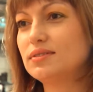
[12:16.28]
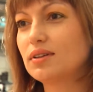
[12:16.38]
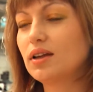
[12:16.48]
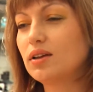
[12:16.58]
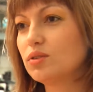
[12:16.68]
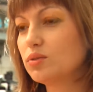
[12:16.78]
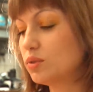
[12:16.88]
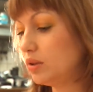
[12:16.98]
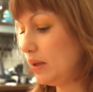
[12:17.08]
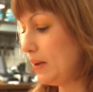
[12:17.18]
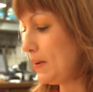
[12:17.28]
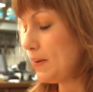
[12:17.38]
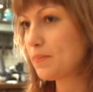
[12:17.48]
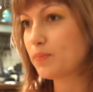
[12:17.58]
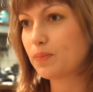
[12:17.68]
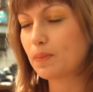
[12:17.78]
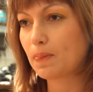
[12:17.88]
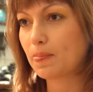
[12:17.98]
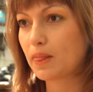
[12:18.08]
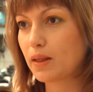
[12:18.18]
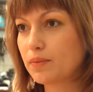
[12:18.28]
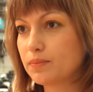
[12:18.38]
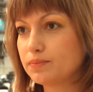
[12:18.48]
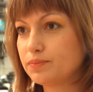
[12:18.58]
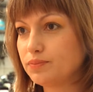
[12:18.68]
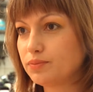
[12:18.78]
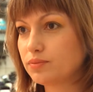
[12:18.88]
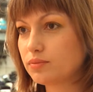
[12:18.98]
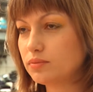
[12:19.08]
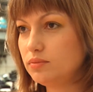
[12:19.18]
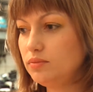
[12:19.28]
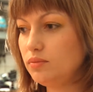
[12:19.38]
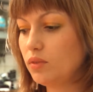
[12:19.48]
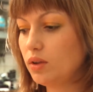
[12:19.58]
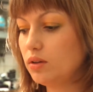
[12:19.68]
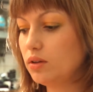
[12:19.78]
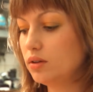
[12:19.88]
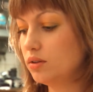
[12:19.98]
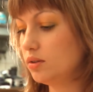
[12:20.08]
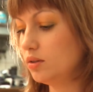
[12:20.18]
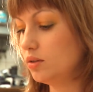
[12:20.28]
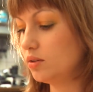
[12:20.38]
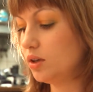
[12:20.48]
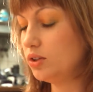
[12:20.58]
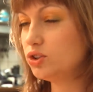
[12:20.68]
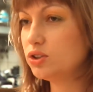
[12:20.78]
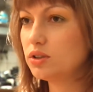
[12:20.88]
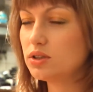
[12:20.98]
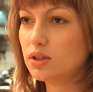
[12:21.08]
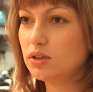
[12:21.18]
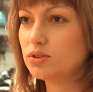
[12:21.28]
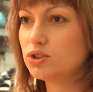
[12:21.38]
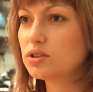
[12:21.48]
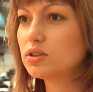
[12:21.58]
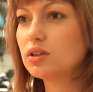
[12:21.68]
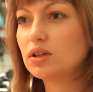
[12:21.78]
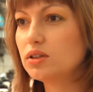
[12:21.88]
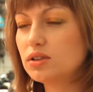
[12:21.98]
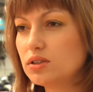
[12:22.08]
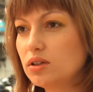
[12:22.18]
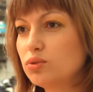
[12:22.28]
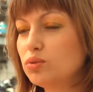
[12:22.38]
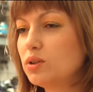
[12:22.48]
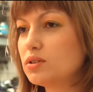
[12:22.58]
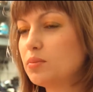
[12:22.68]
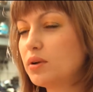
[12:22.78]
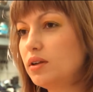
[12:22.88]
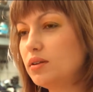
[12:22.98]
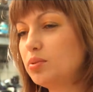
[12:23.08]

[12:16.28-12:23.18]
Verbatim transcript: Ну, все-таки э, муж оценит, нет картошечку с мясом в таком приготовлении? Конечно, оценят. Часто, наверное, нельзя, он у меня за правильное